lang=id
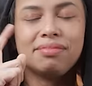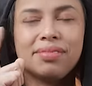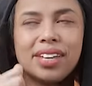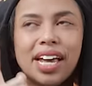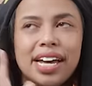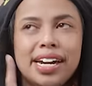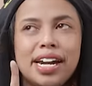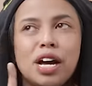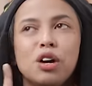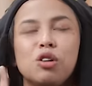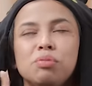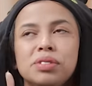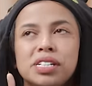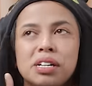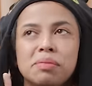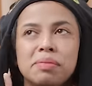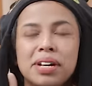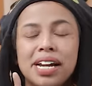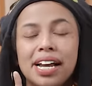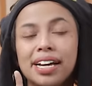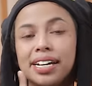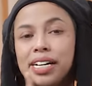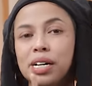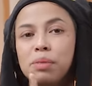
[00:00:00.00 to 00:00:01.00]
ini aku bisa
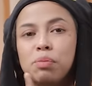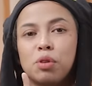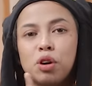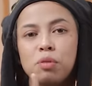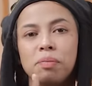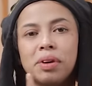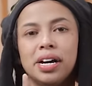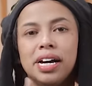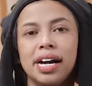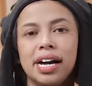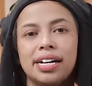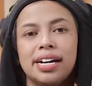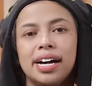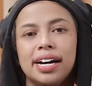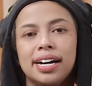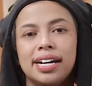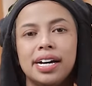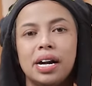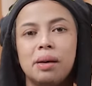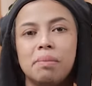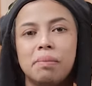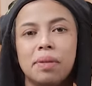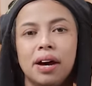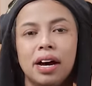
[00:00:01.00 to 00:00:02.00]
bilang ini propaganda.
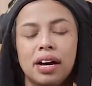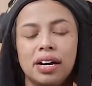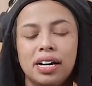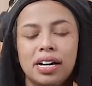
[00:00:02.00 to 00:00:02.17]
Kenapa?